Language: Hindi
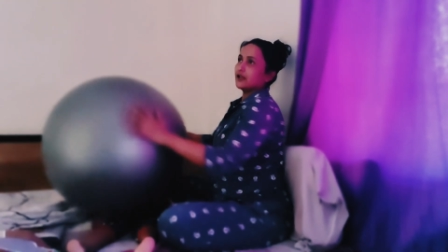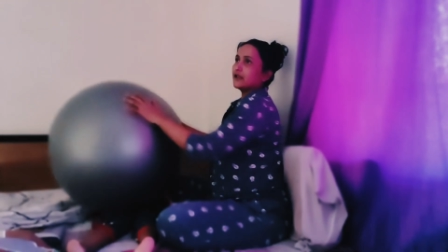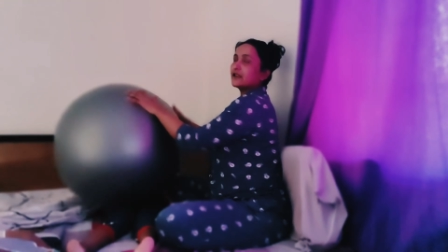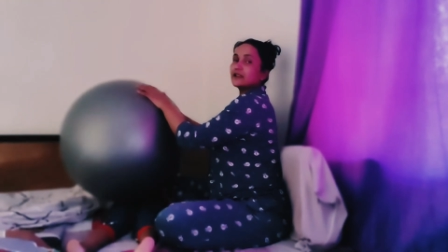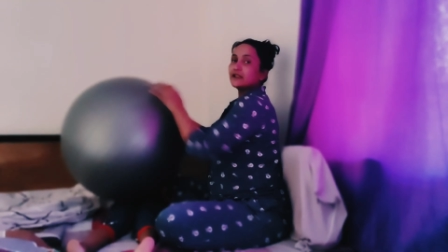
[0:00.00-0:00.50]

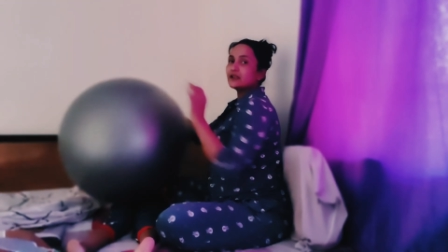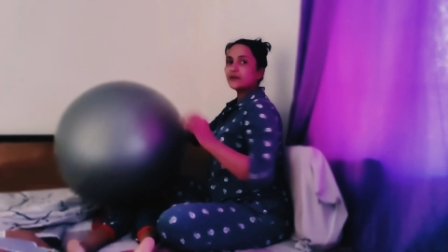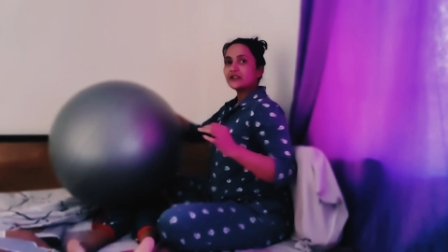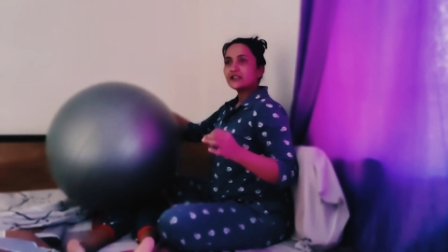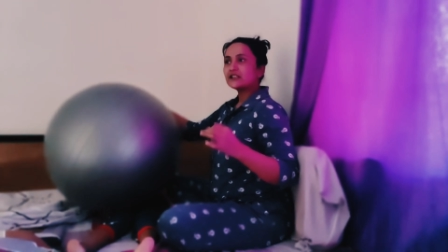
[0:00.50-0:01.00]
एक
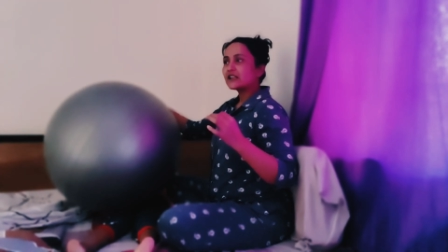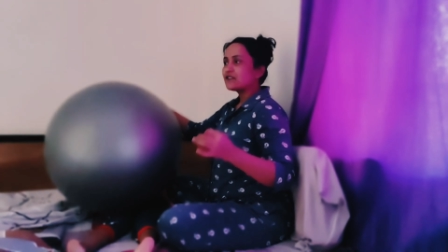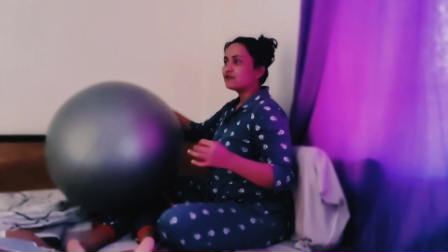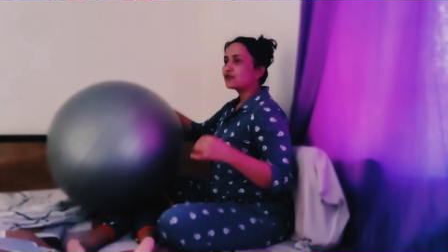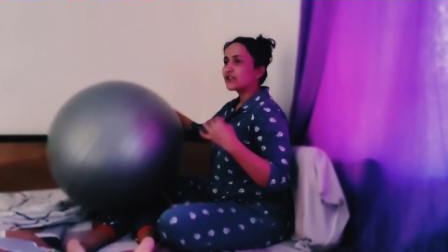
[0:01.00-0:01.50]
इंडिपेंडेंट
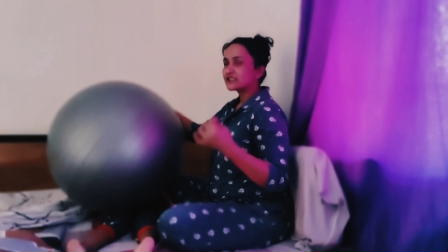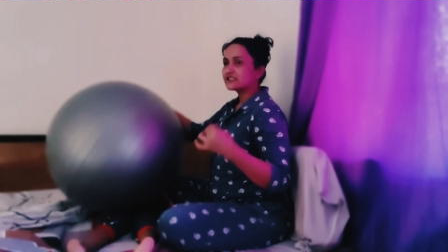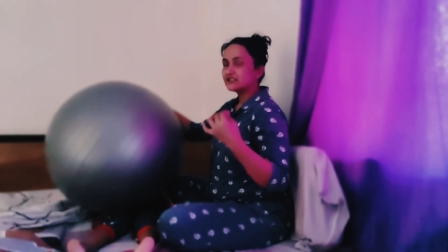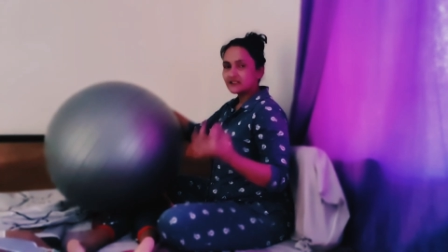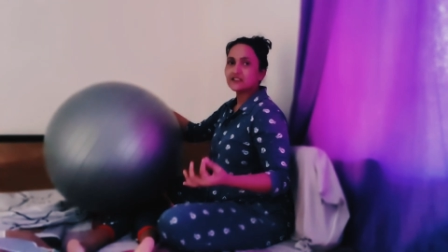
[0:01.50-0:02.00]
लाइफ वो कैसे
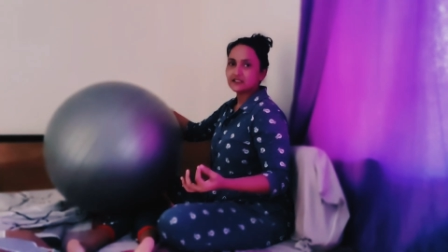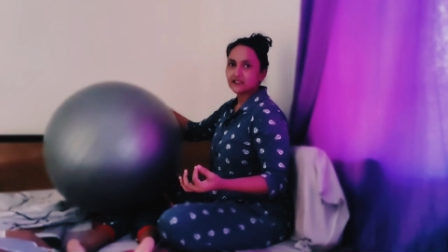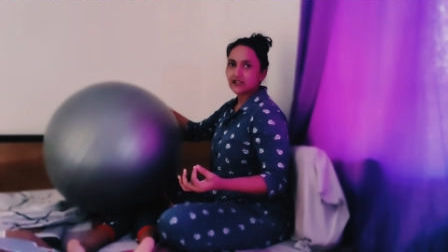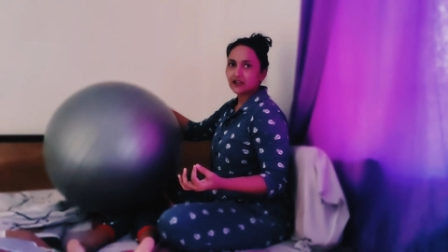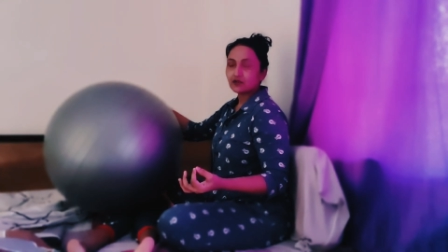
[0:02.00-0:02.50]
जी
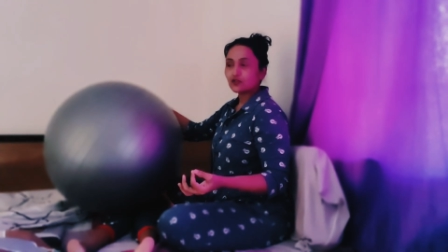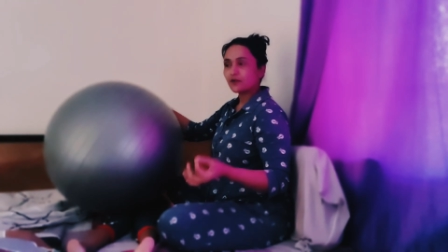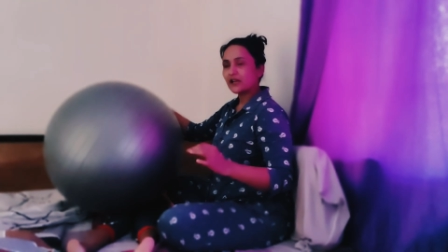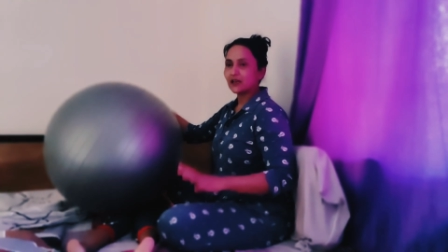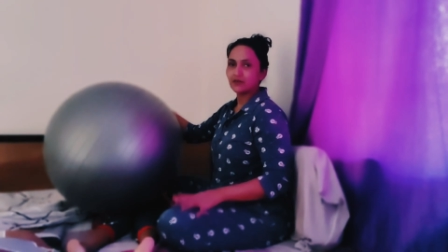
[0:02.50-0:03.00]
सकता है
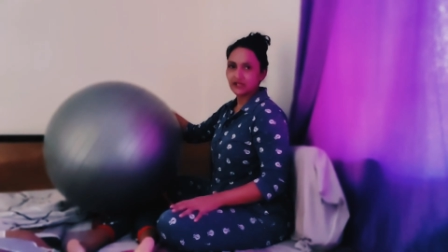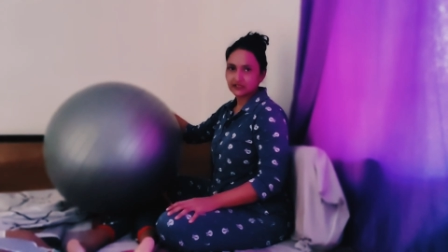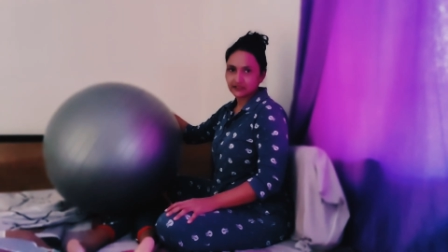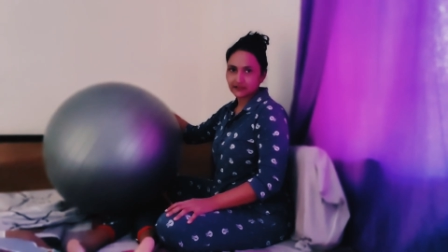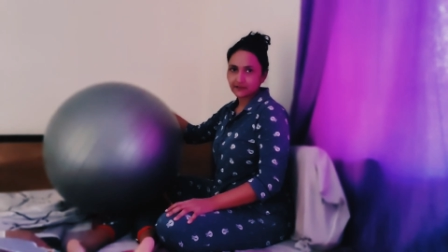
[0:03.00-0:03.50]
उसमें हेल्प
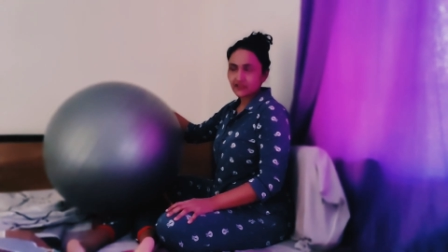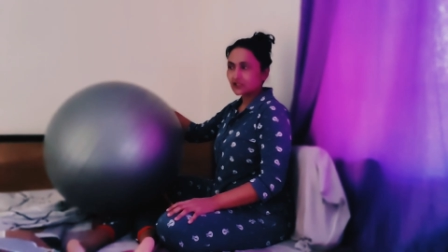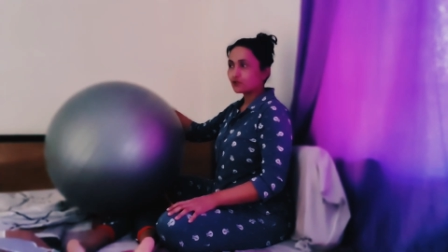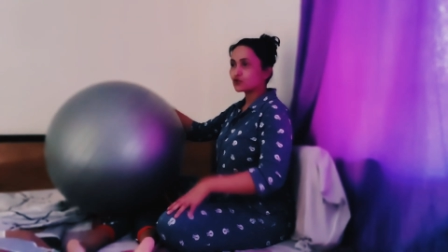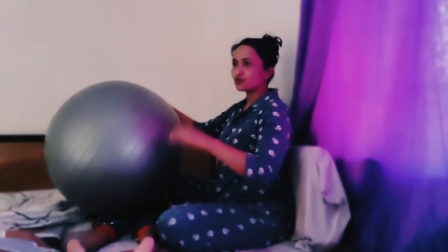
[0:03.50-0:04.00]
करते हैं
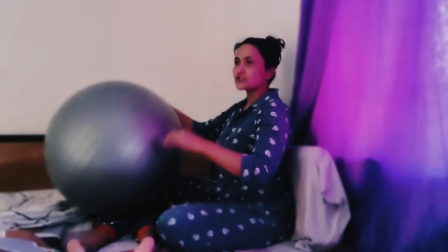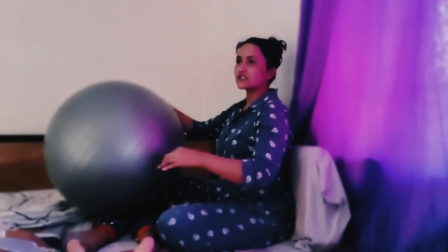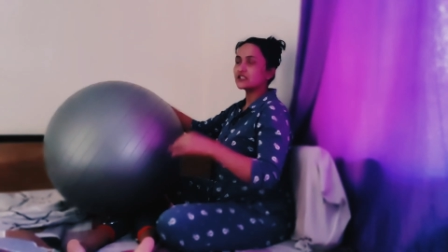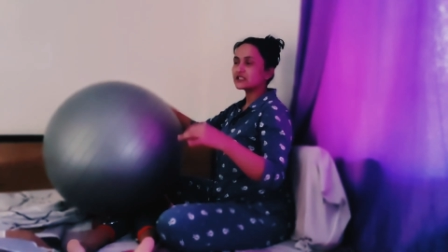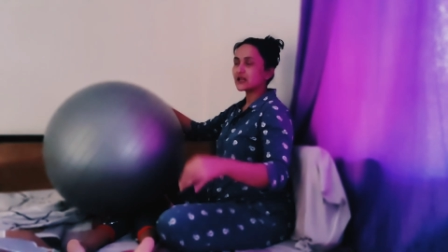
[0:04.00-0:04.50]
कि वो सुबह
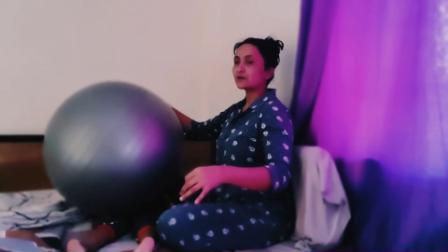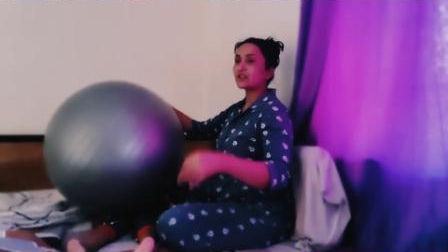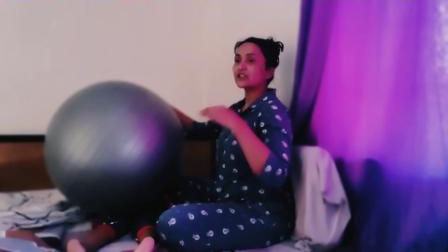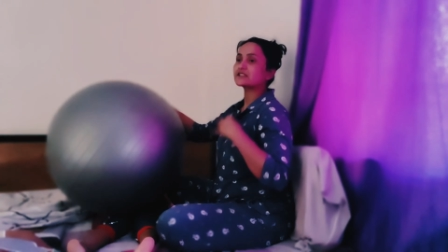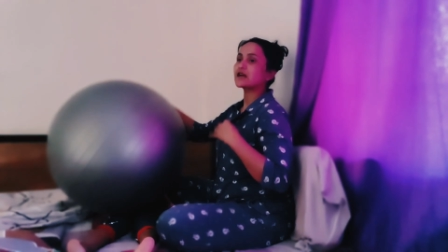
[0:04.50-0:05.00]
से लेकर शाम
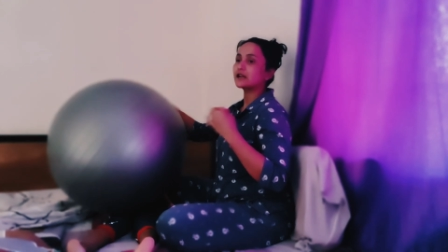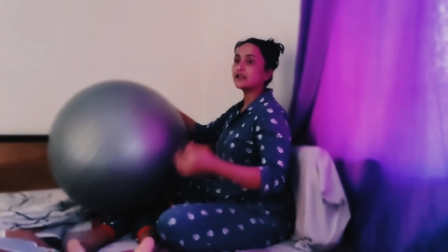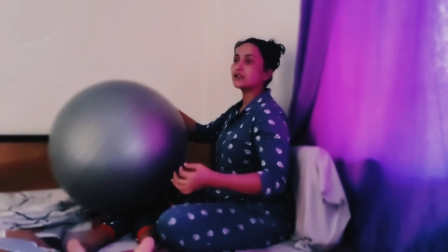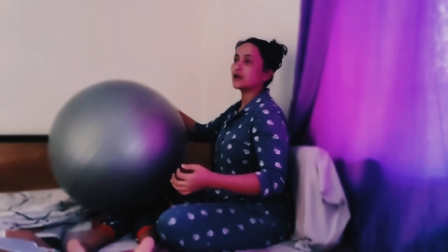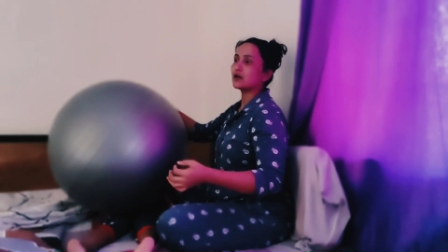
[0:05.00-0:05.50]
तक के सारे
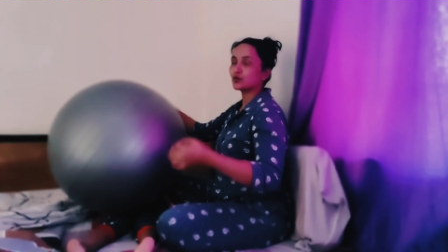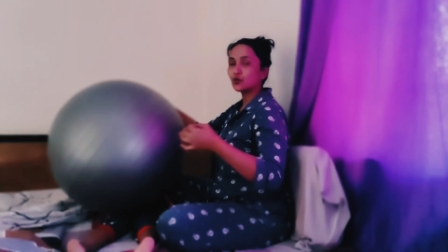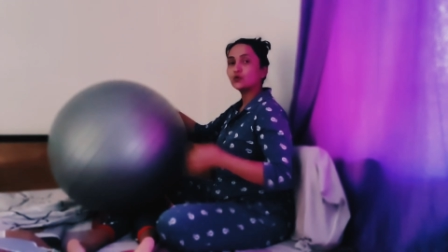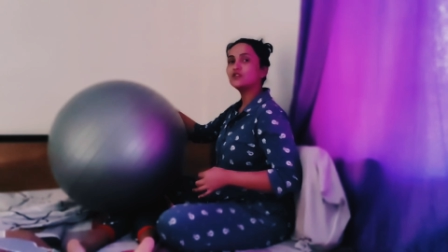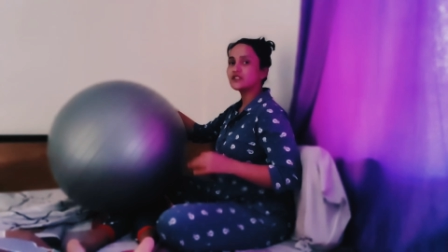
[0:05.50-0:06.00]
काम
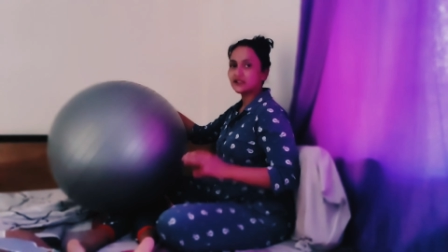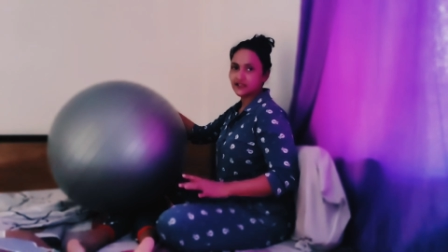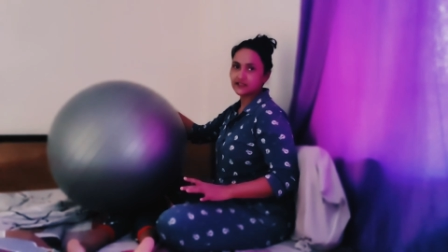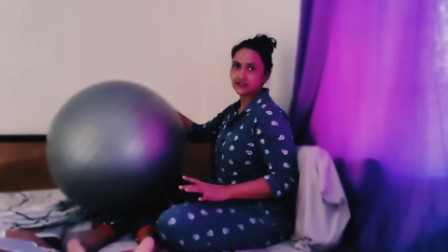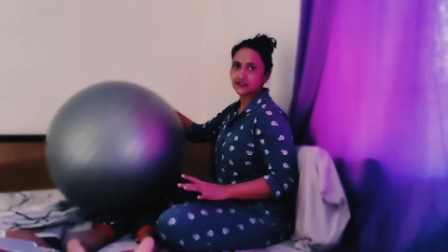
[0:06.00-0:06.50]
खुद से
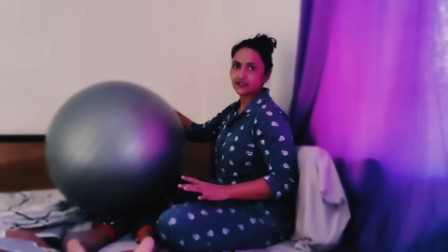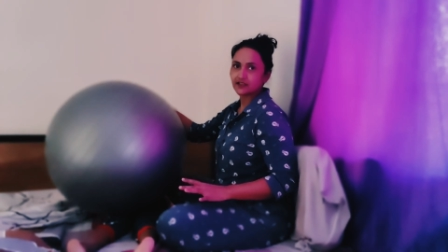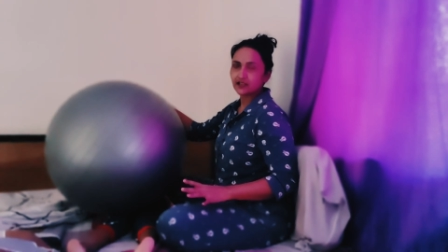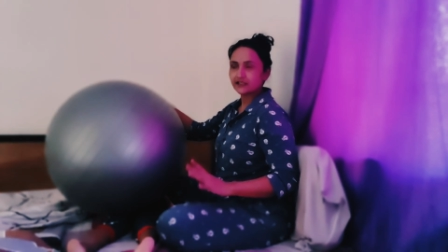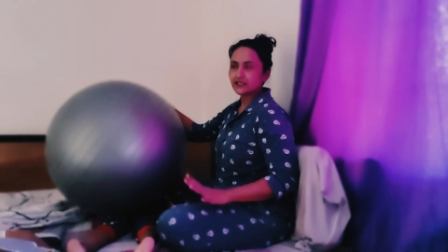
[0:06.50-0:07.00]
कर सके
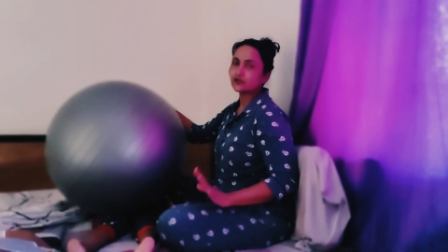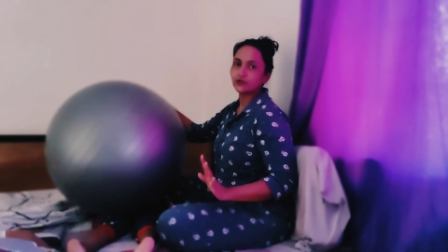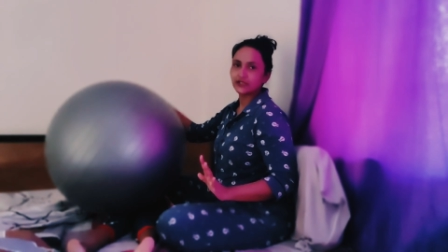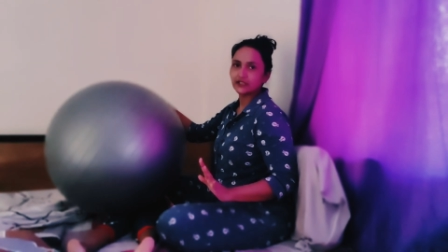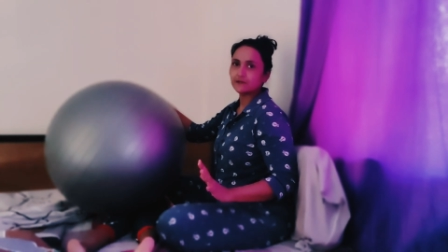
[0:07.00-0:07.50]
यही
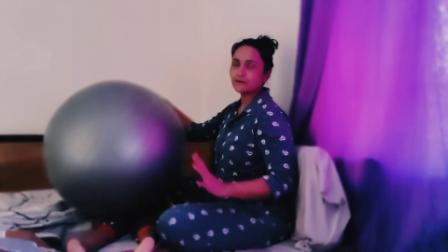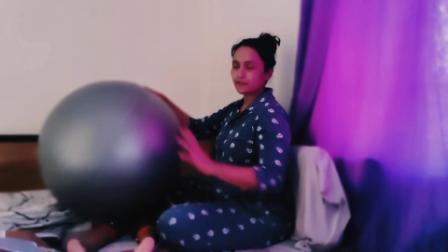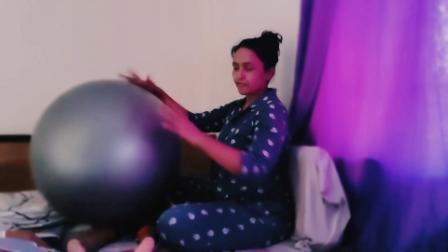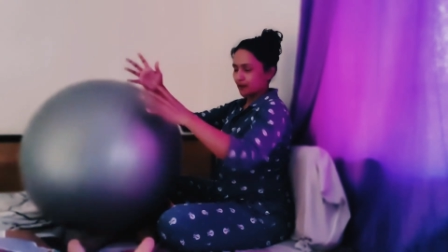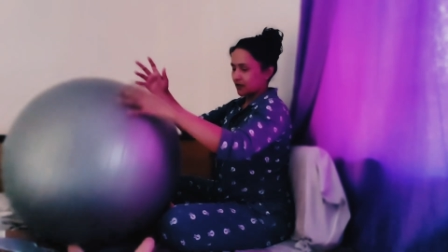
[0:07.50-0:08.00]
ओ है
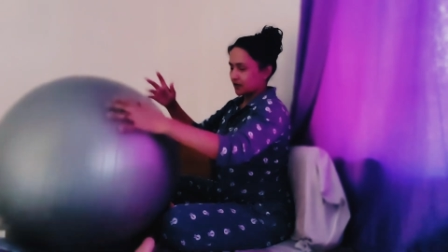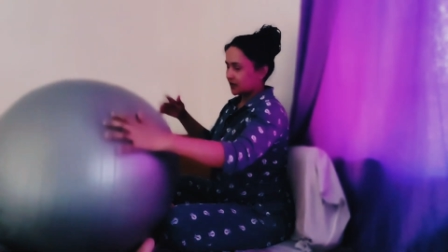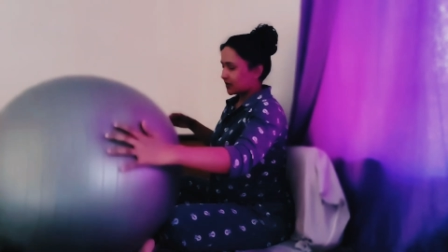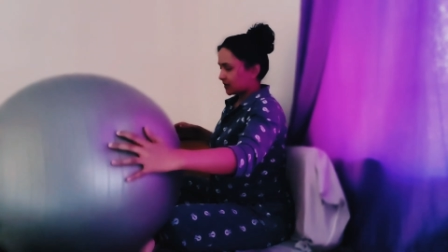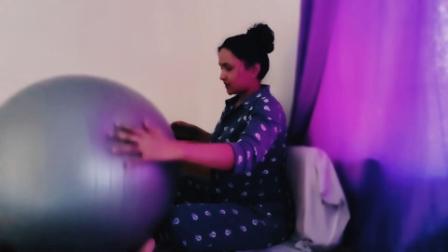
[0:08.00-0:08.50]

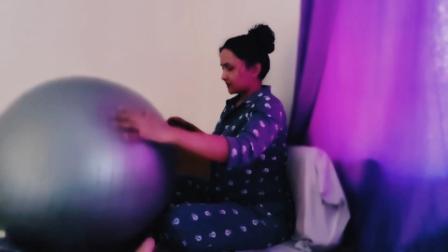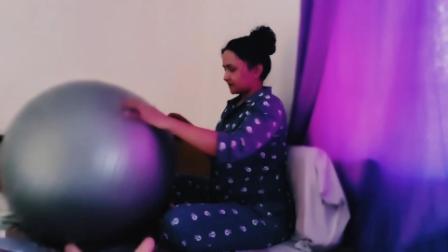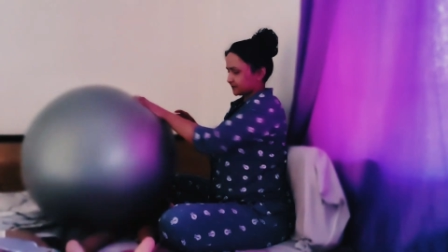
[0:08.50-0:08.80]
और